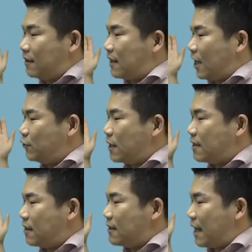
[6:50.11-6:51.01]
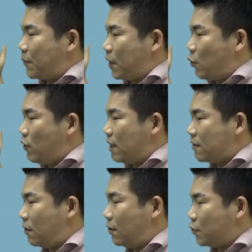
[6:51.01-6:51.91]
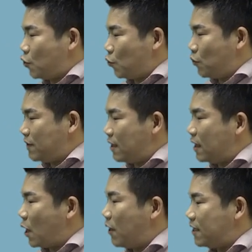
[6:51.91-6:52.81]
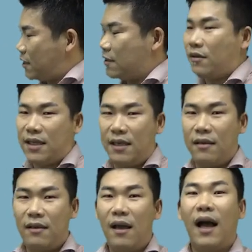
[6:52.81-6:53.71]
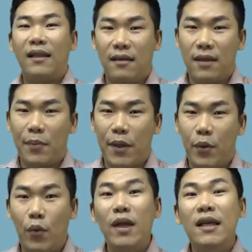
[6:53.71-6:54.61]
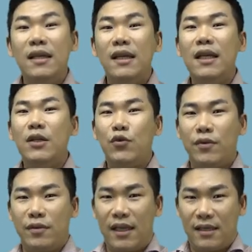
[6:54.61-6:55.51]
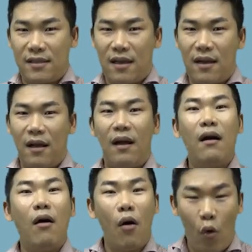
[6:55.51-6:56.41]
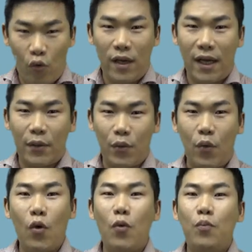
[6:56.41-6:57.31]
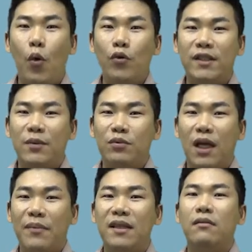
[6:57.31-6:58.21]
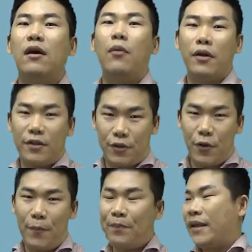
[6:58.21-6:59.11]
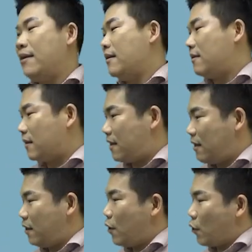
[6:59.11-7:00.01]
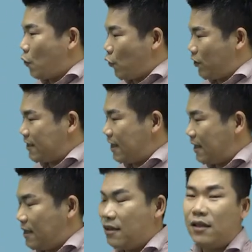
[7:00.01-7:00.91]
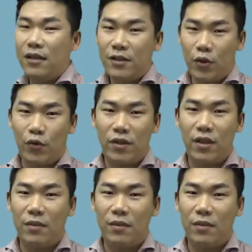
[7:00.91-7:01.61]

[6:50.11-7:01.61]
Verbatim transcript: 다주택자를 잡기 위해서 종부세를 강화시켰더니 안타깝게도 1주택자가 억울하게도 보유세 부담이 늘어버렸죠. 특히 고령자나 소득이